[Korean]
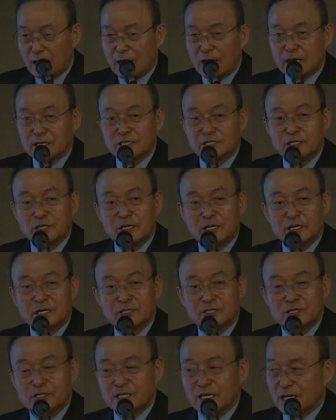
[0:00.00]

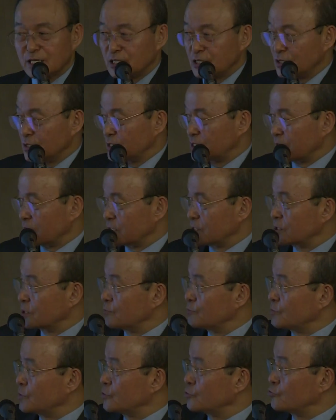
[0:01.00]
아시아에서 사실은 제가
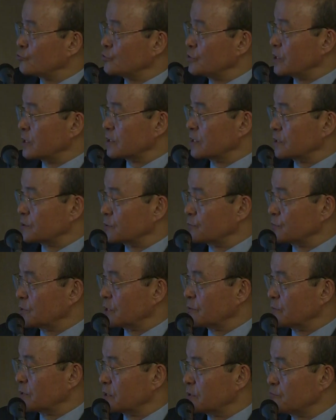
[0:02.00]
지금 미중
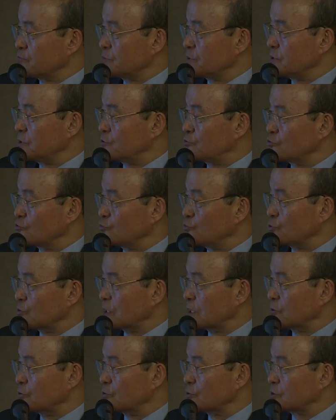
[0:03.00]
이야기했습니다만
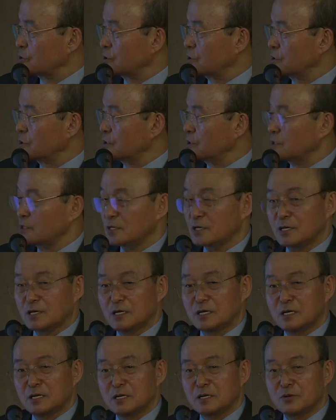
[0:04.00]
미중보다도 더
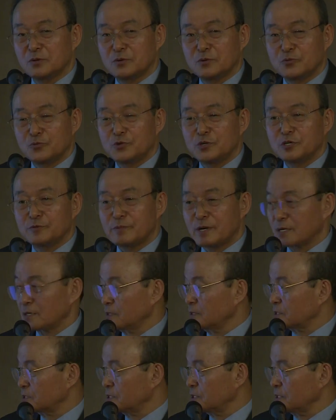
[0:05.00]

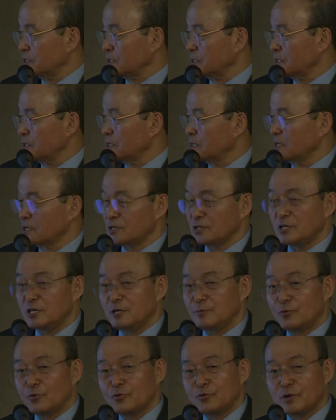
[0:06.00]
위험한 것은
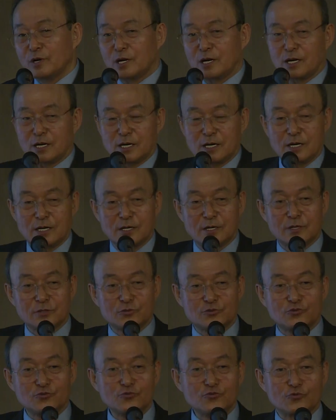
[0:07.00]
일본과
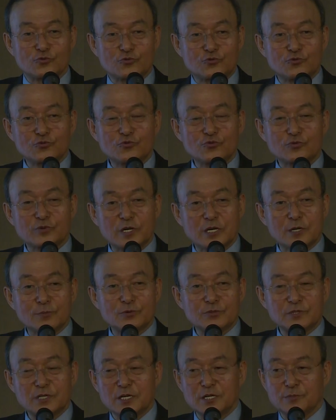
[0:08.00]
중국, 중국과
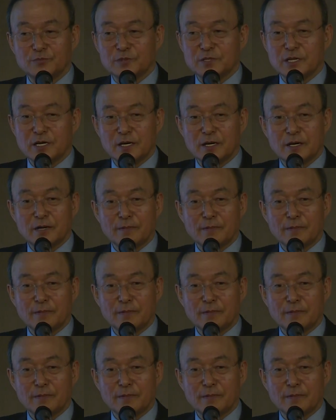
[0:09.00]
일본 사이입니다.